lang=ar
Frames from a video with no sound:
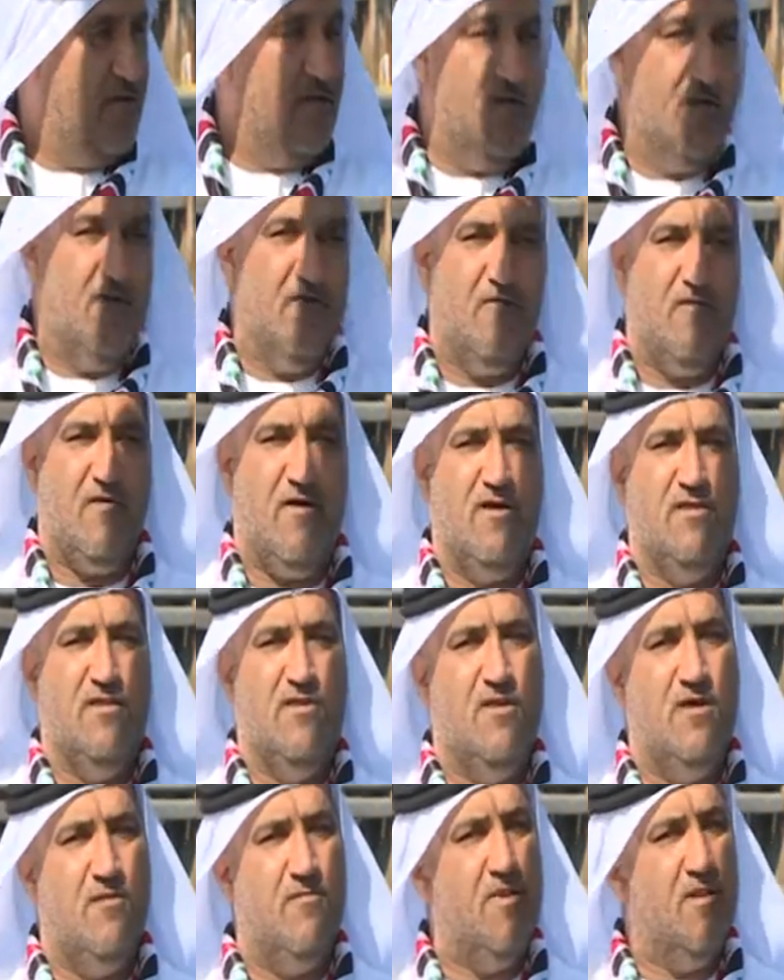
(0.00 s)
فهذه
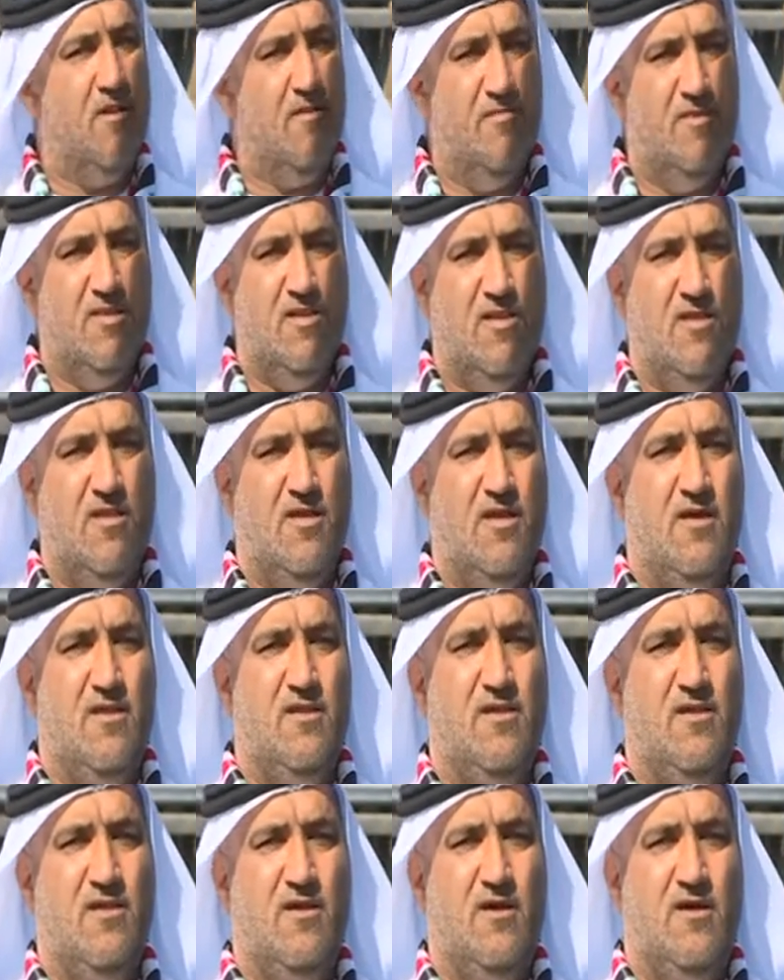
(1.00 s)
نعمة الحمد لله
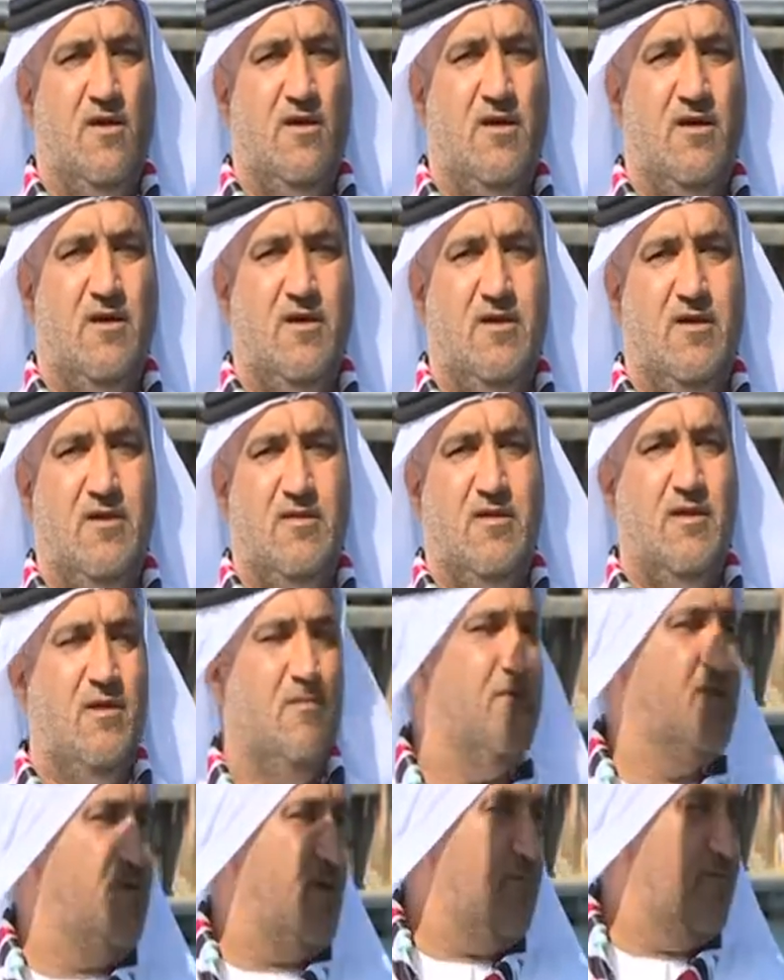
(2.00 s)
يعني آه،
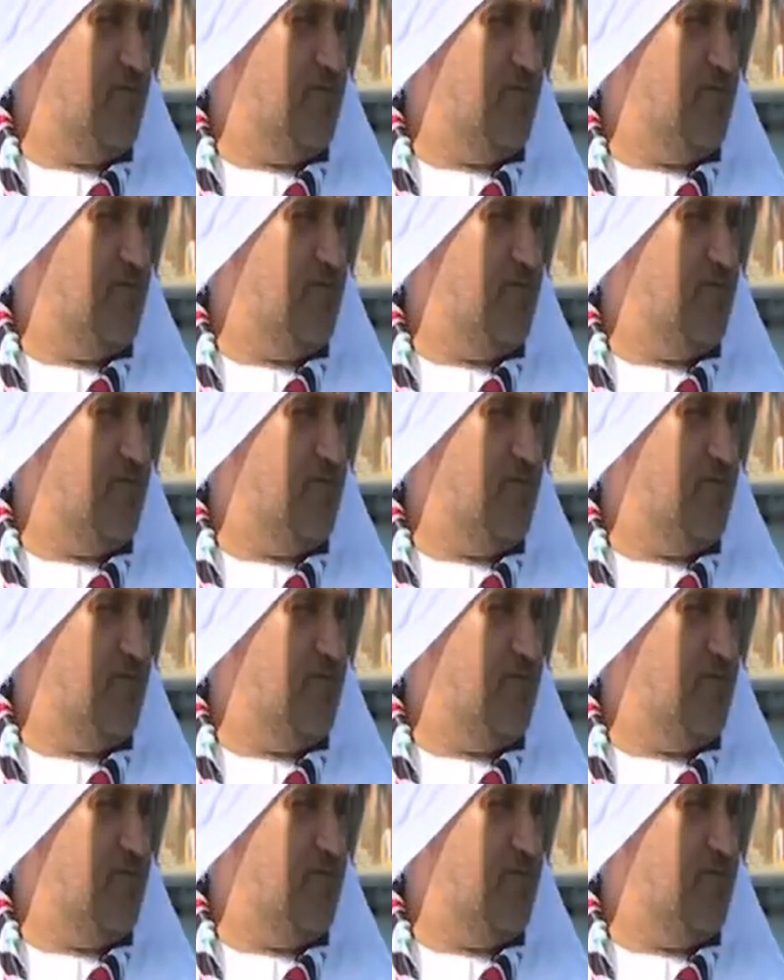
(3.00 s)
نحمد ربنا